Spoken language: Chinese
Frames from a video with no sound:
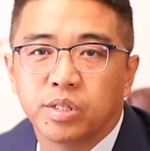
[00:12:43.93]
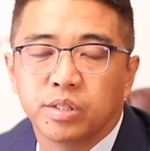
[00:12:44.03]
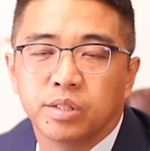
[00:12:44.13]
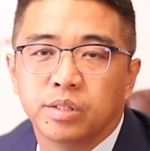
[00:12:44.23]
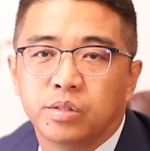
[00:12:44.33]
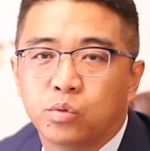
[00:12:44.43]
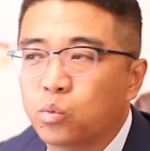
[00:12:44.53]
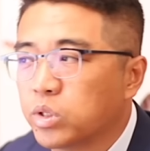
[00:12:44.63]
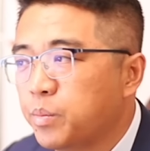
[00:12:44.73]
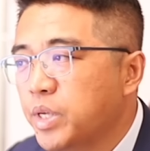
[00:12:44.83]
可能中
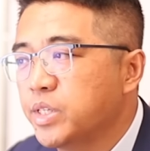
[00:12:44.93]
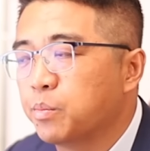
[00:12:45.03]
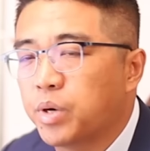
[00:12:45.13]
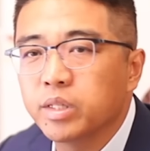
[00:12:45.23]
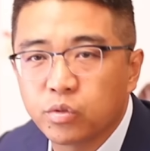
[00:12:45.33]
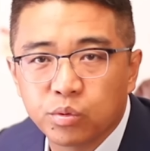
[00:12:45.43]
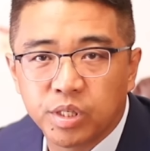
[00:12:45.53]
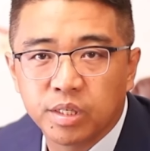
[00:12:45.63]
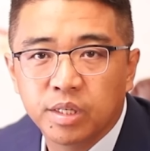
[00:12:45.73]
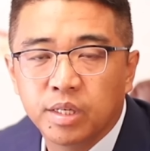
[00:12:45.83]
国的边检不让你出
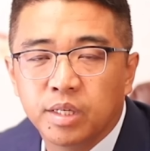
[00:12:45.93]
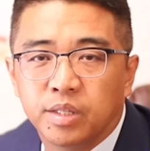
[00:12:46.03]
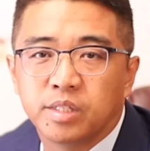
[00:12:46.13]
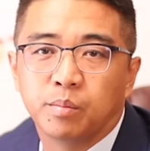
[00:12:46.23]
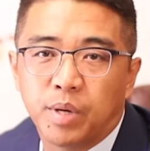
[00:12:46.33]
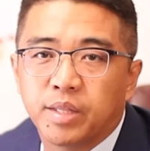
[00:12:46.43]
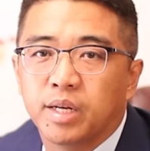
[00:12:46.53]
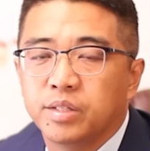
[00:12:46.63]
境，那怎么办呢？